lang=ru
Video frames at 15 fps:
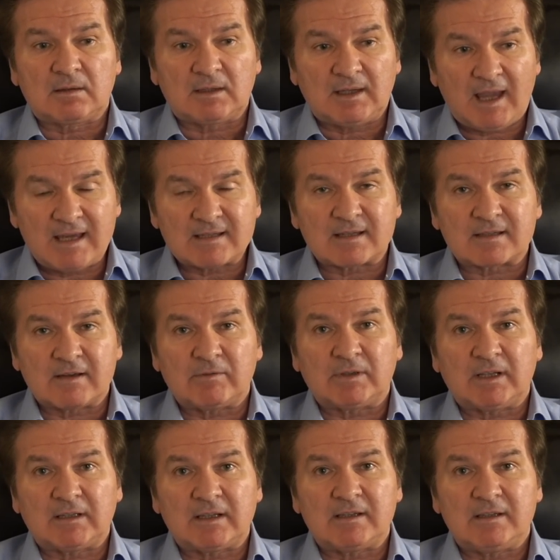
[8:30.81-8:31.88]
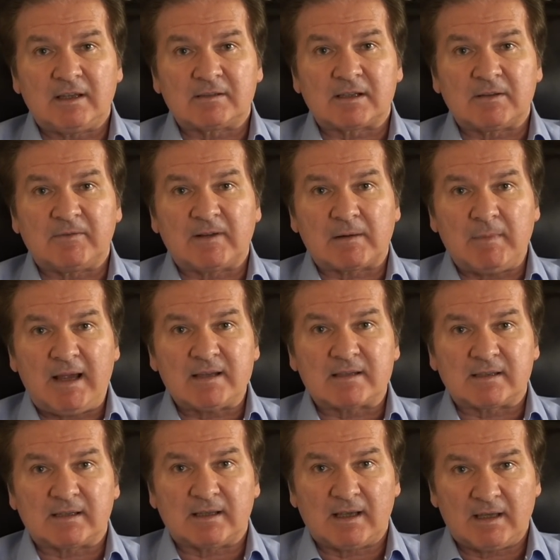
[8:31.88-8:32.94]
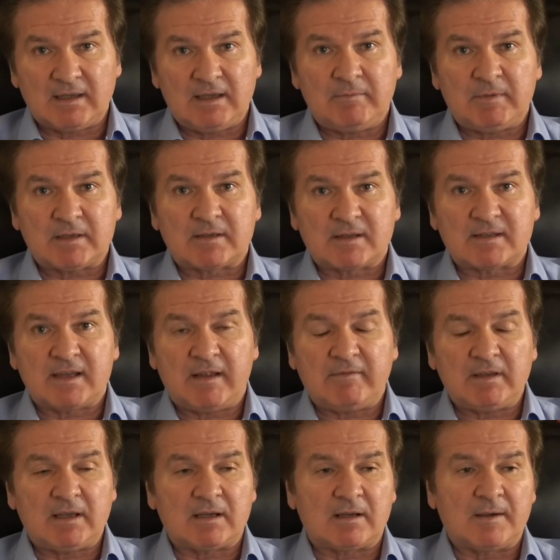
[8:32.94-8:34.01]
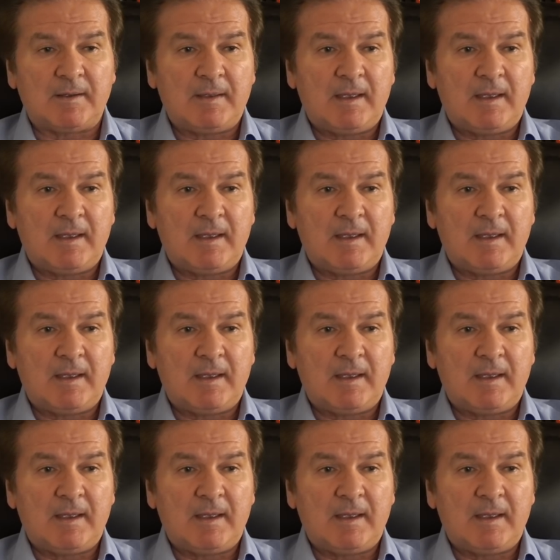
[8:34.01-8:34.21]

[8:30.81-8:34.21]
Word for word: тезисов вот этой дезинформации, одним из основных,